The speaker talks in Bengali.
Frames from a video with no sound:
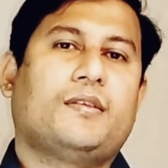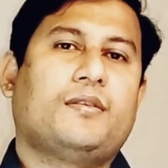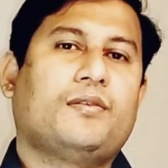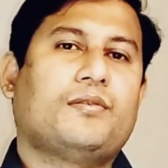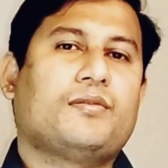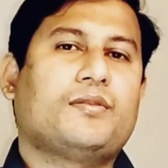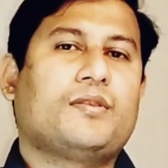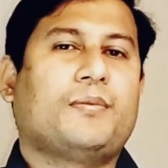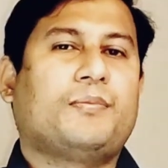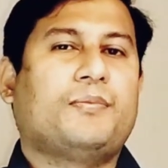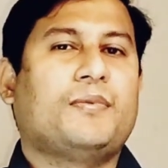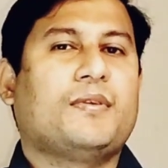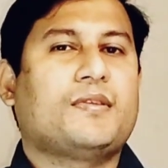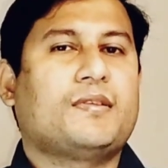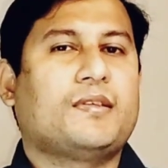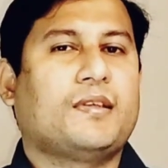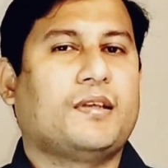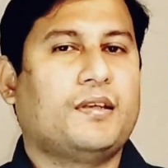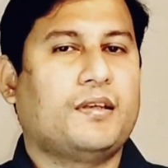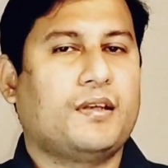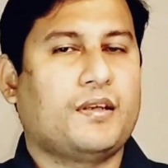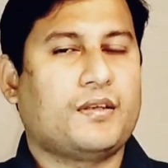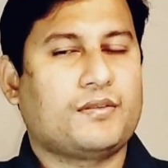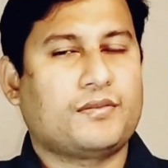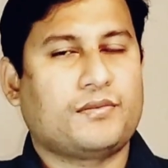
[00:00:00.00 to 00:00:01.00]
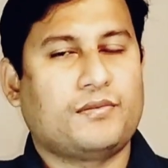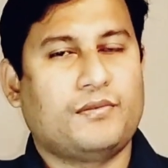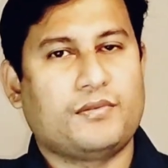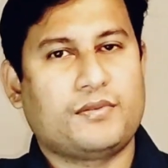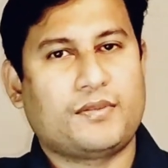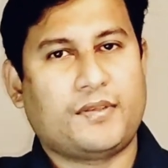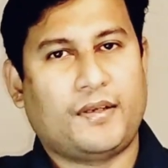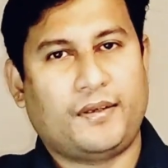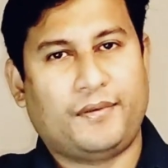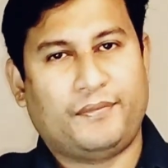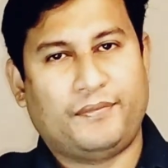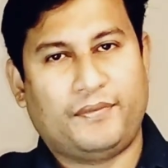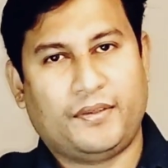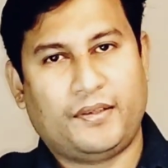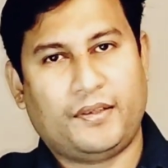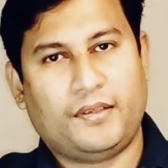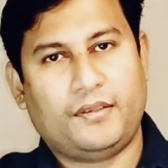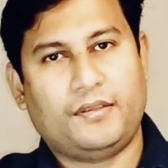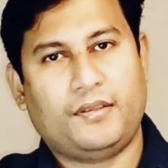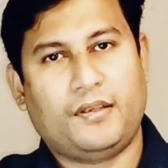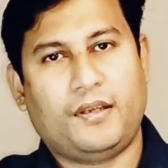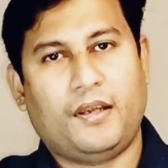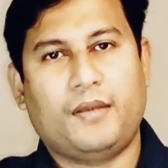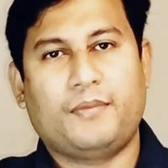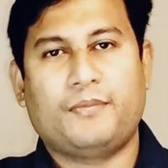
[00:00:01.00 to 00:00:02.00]
সেটি হচ্ছে আপনার সেকেন্ডারি স্কুল
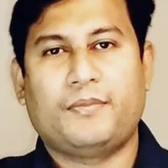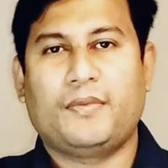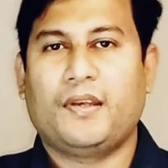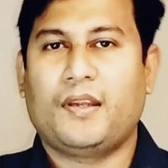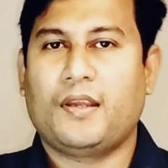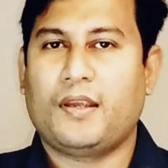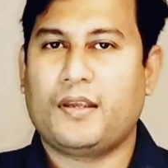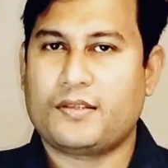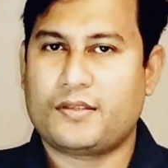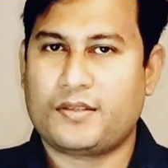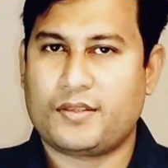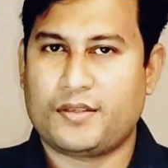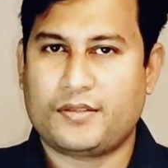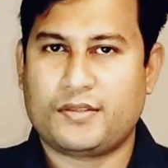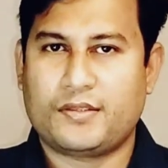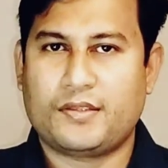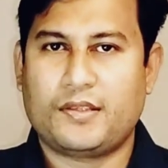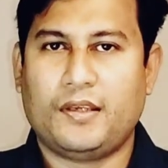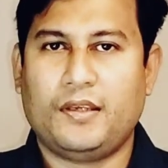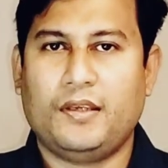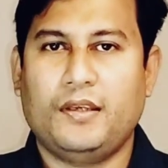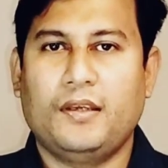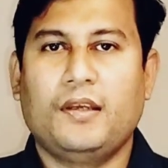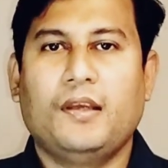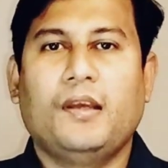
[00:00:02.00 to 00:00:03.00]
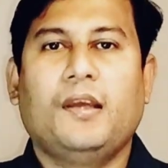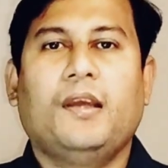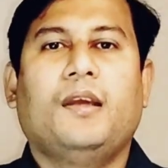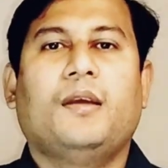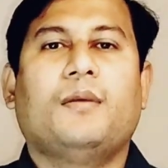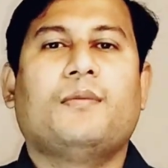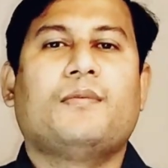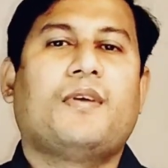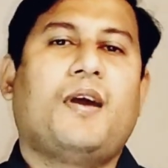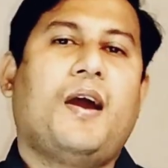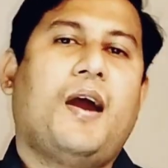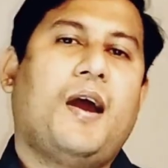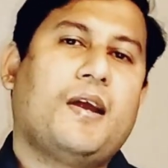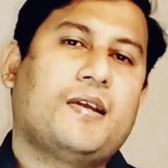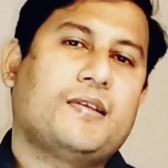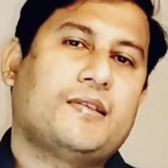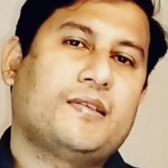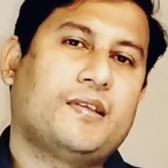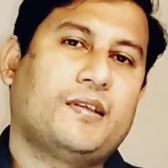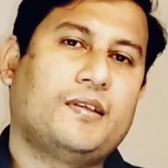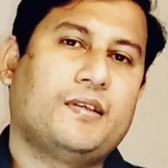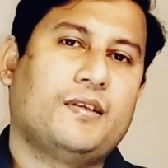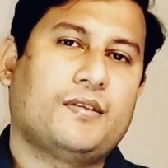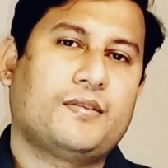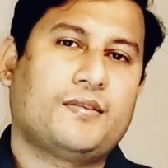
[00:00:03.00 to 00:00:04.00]
সার্টিফিকেট আই মিন এসএসসি এবং হায়ার
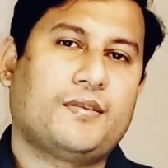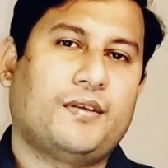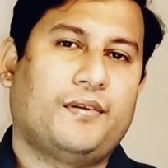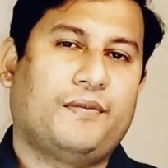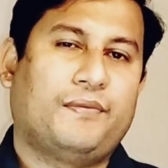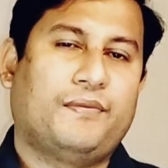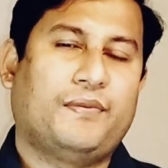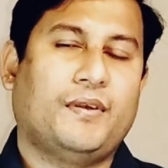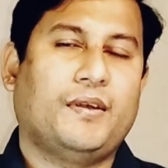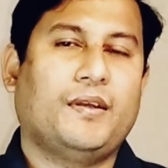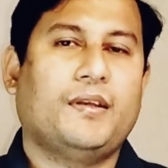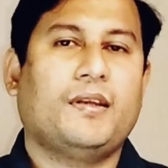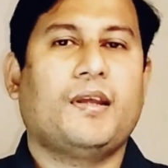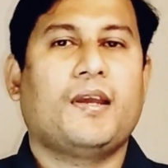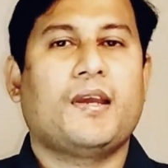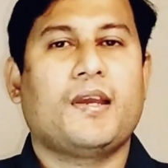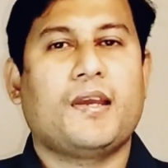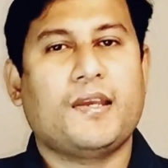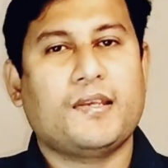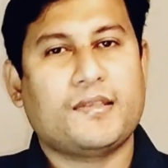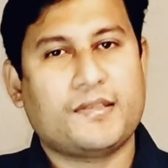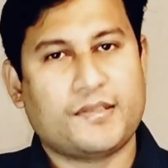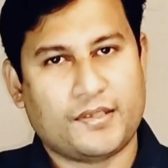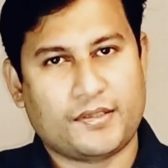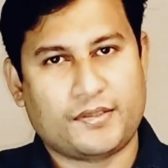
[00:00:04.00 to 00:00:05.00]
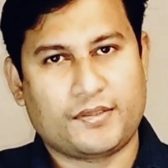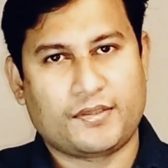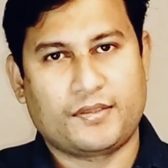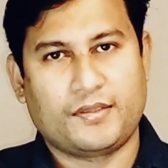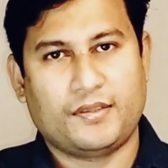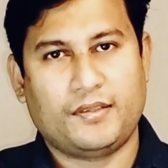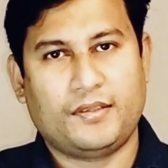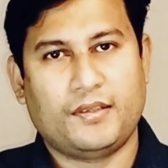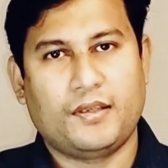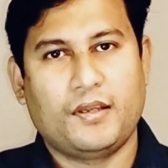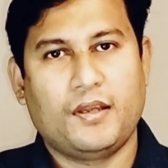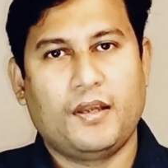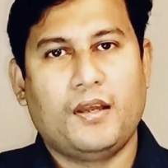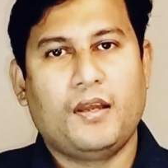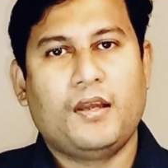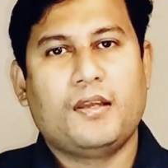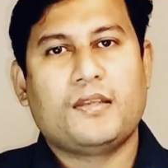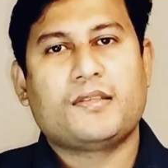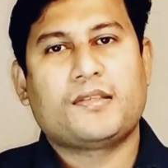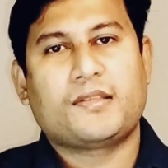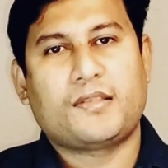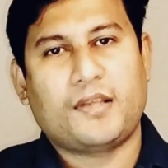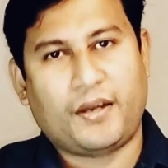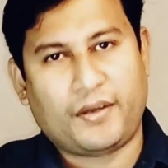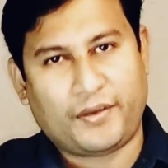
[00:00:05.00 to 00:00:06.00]
সেকেন্ডারি সার্টিফিকেট এইচএসসির
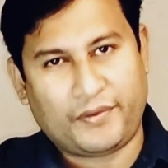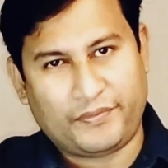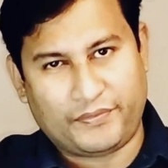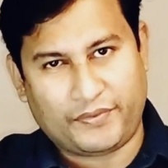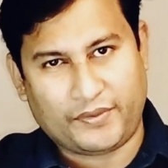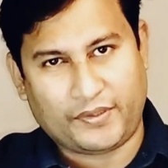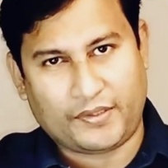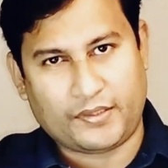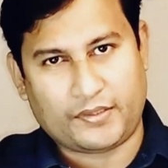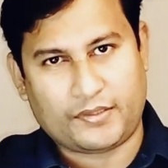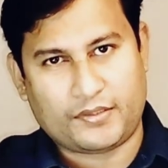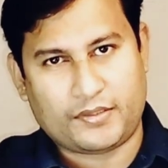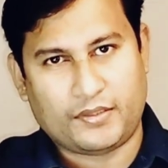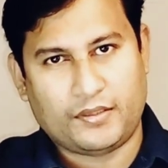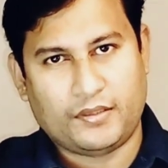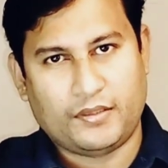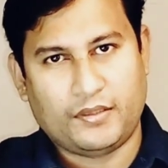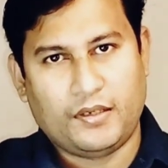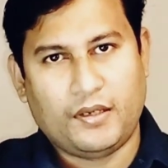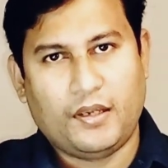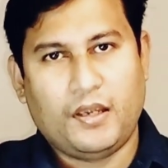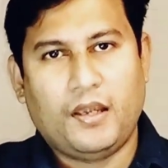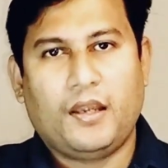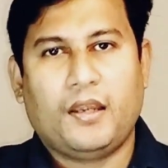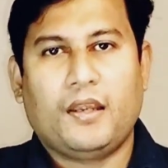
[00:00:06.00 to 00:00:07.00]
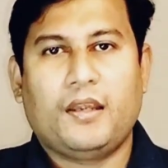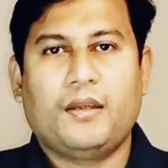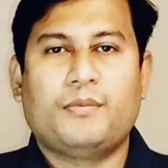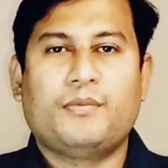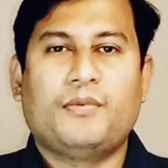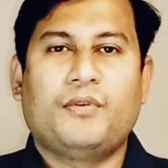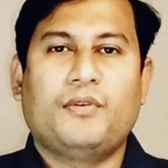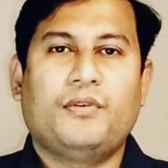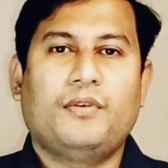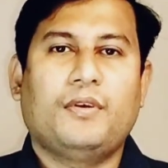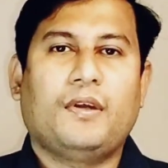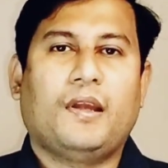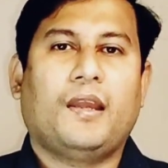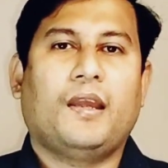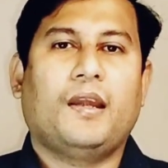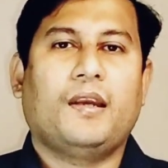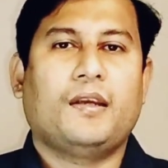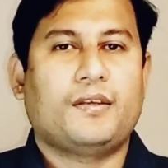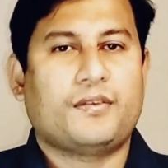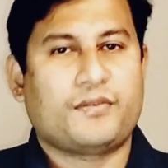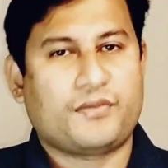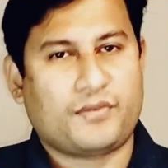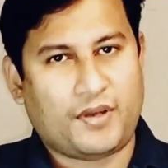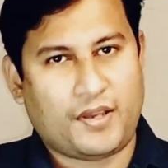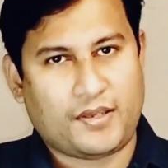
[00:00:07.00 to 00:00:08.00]
সার্টিফিকেট এবং
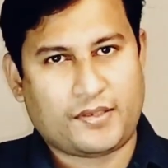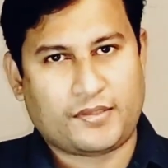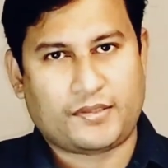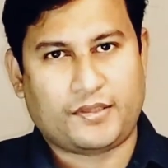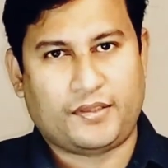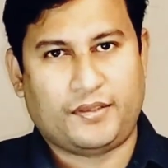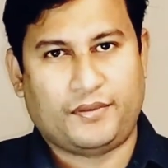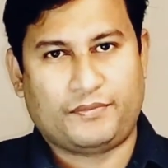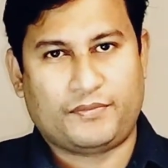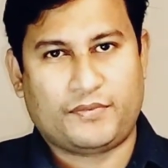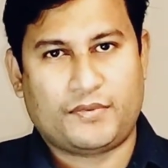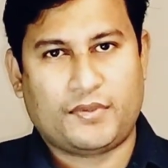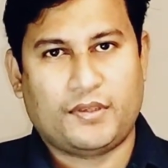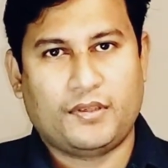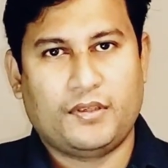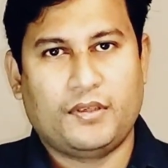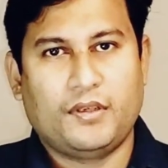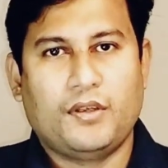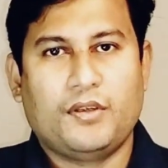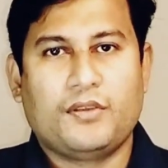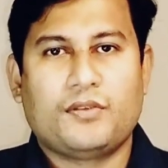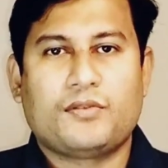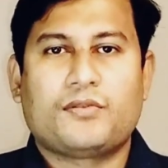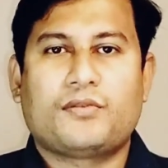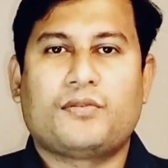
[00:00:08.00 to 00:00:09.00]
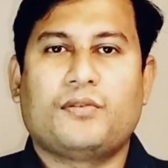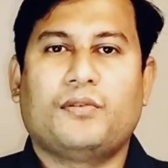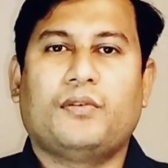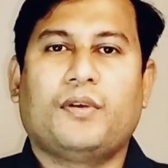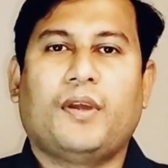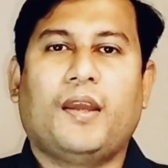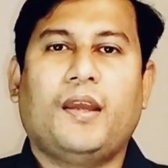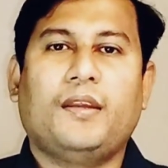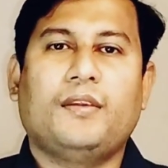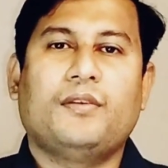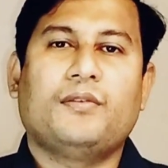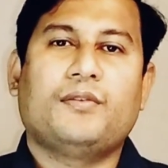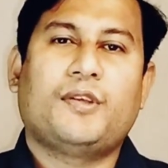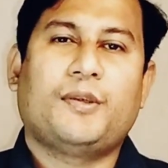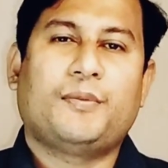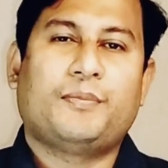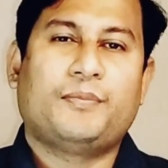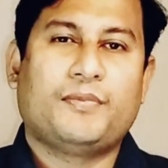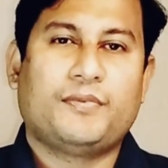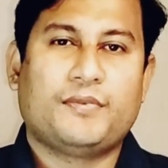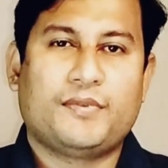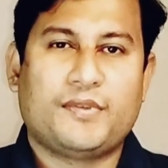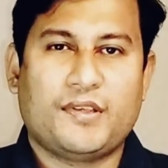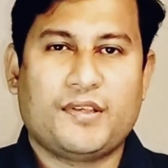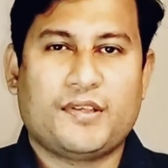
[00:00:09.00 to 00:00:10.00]
এর ট্রান্সক্রিপ্ট সো এই দুটি
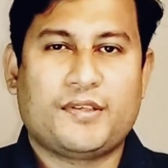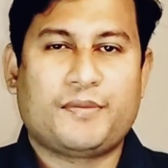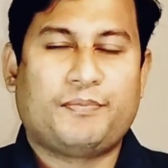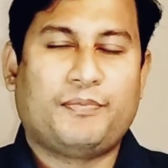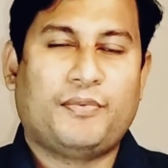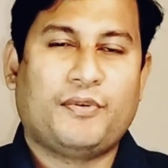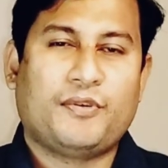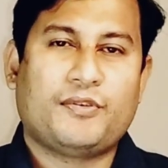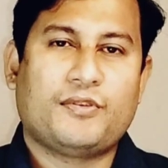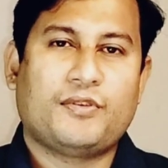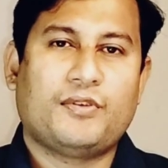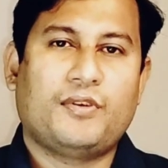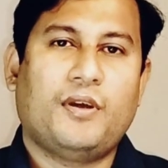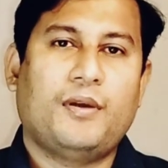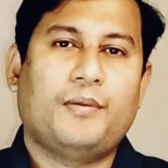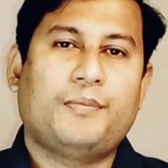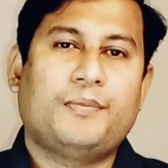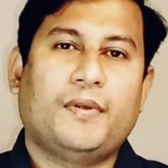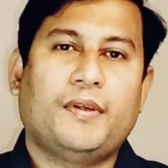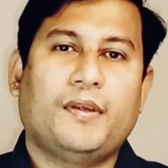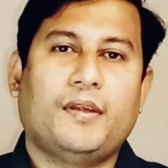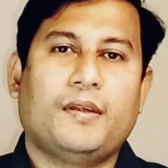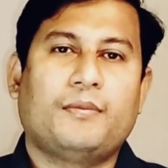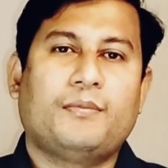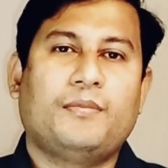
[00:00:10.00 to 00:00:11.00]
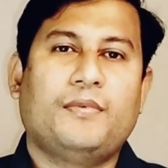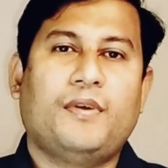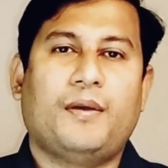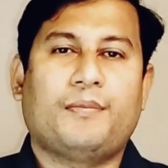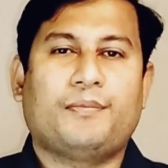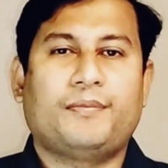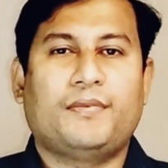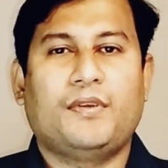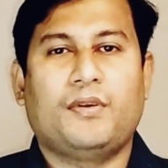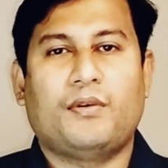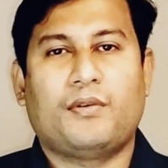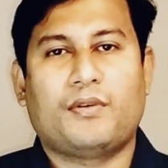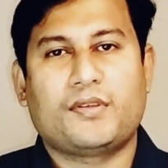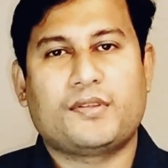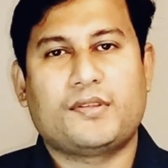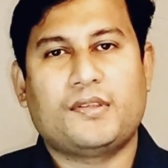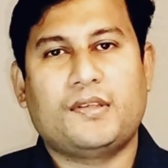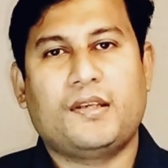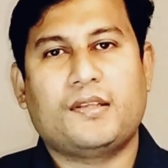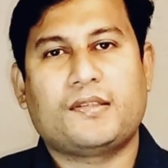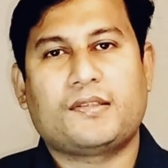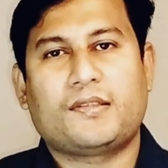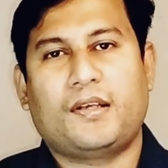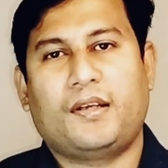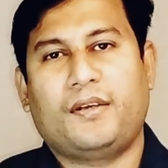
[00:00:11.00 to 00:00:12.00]
জিনিস প্রয়োজন হবে এবং আপনি
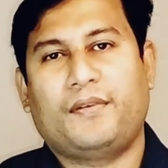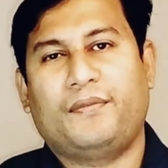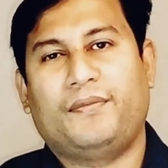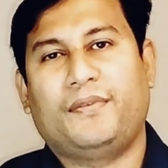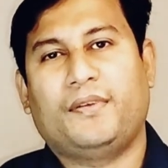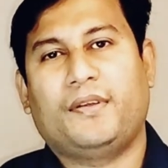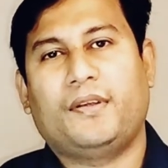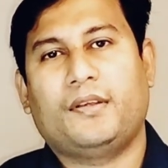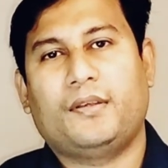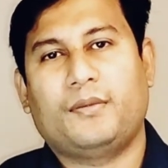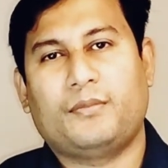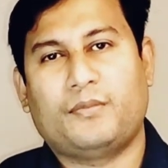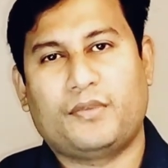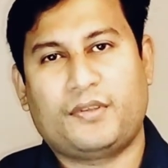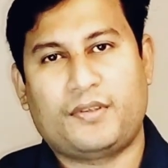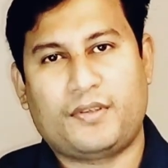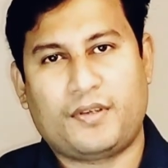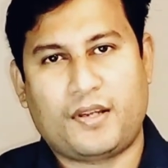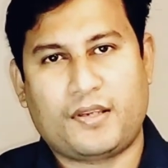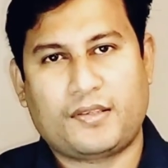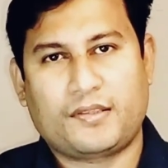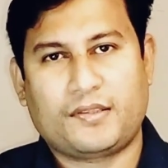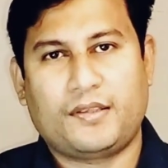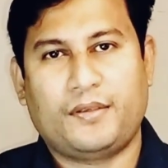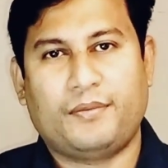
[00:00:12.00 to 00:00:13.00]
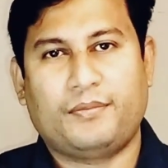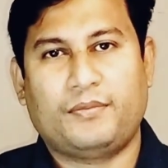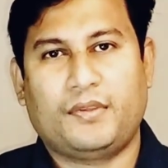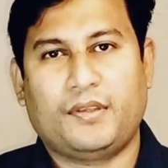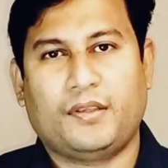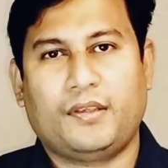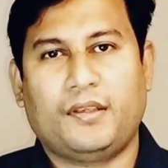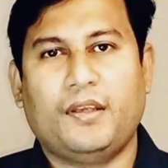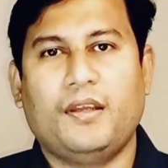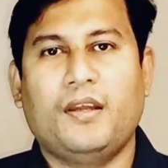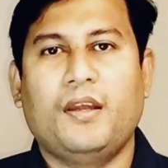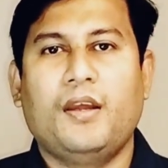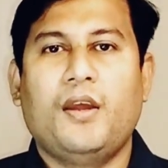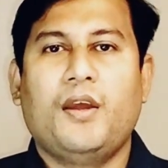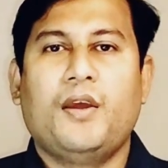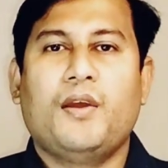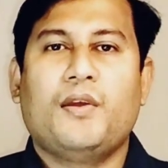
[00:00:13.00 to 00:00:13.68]
অরিজিনাল সার্টিফিকেট এবং ট্রান্সক্রিপ্ট থেকে